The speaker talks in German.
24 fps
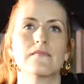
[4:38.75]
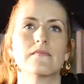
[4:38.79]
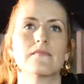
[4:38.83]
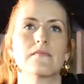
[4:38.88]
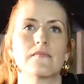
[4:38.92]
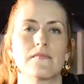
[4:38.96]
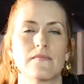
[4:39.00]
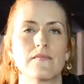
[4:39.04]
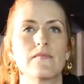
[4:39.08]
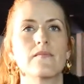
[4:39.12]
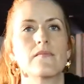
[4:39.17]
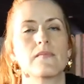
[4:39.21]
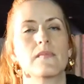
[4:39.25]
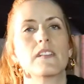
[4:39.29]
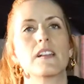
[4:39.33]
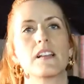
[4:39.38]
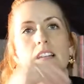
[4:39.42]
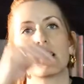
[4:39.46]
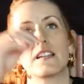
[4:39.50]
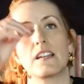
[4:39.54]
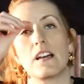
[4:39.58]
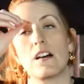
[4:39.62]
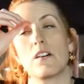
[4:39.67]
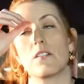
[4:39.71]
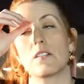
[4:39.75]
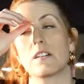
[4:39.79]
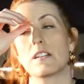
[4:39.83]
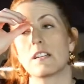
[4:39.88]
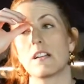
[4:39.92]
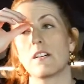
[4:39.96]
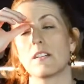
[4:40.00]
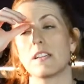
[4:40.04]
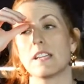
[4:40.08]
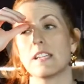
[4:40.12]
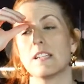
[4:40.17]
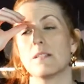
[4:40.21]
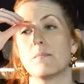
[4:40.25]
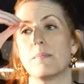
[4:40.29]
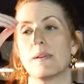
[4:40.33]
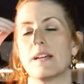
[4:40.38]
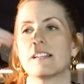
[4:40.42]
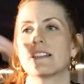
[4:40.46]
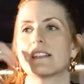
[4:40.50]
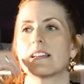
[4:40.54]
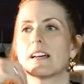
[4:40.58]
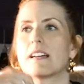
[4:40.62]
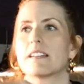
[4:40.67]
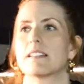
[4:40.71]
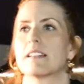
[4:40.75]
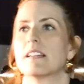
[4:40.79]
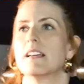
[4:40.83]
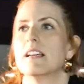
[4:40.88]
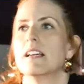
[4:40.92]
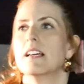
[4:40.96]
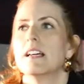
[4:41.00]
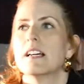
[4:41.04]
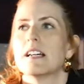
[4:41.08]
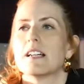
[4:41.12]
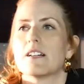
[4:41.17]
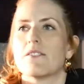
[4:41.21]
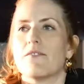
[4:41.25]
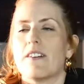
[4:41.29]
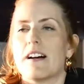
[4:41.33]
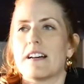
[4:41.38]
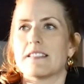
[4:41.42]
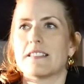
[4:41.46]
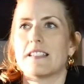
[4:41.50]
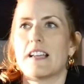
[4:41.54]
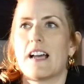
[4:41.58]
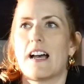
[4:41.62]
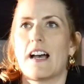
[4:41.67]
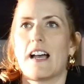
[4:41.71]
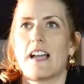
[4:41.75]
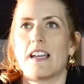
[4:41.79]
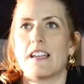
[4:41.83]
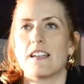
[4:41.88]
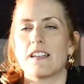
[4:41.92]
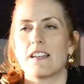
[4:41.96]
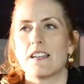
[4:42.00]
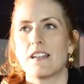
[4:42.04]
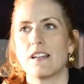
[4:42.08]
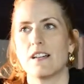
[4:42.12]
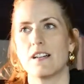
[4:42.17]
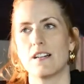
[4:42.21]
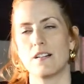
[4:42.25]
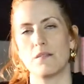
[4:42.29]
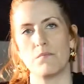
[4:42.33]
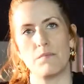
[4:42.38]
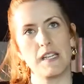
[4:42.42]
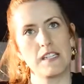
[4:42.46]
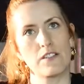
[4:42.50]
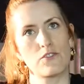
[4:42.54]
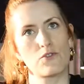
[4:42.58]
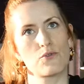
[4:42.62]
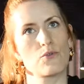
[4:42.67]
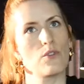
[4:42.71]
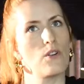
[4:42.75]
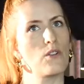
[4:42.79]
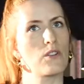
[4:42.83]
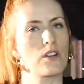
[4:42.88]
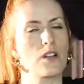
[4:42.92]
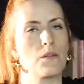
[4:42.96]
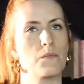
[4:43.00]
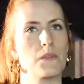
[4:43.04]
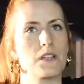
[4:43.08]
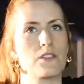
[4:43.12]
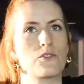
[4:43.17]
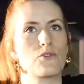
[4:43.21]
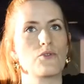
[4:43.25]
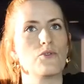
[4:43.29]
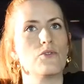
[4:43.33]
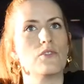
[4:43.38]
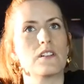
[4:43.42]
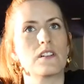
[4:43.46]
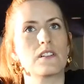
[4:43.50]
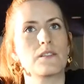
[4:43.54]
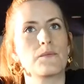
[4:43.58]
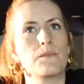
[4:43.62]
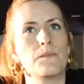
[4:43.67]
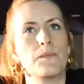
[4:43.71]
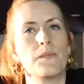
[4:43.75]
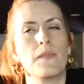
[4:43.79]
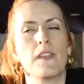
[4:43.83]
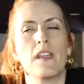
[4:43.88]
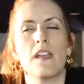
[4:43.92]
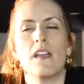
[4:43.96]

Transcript: zugewiesen. Genau, genau. Jede Band hat quasi einen äh, Mentor oder Mentorin.